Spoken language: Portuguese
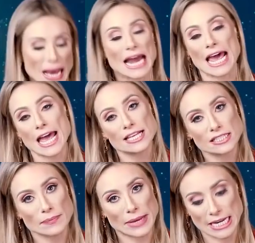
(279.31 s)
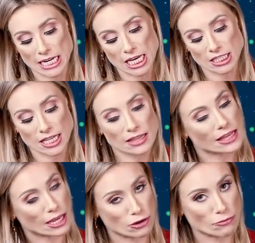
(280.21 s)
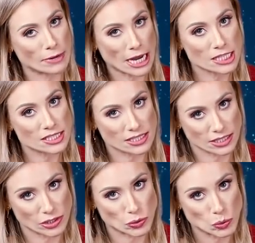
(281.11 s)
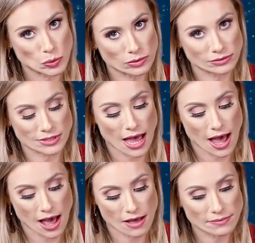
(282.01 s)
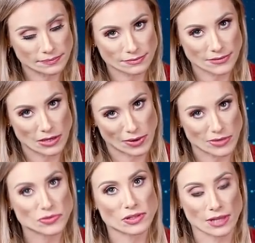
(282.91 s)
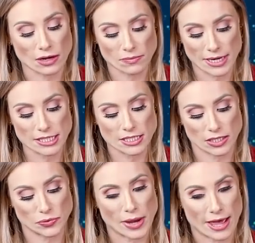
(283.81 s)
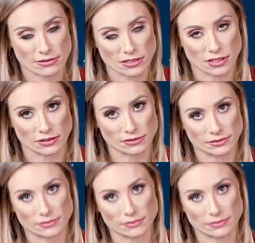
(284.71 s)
Parece meninas que tem no Brasil, tá? Eu acho que tem no Brasil essa